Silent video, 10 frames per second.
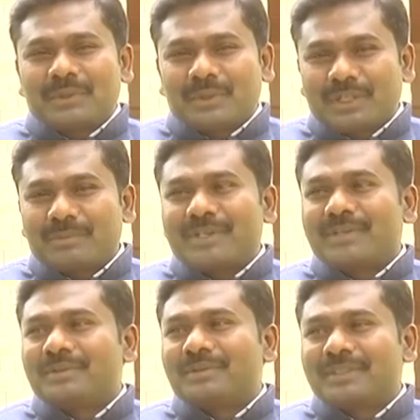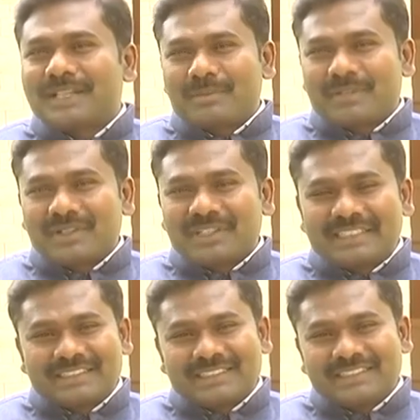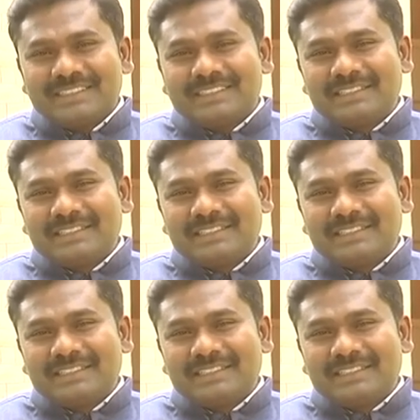కోటపాడు గ్రామంలో గడిచింది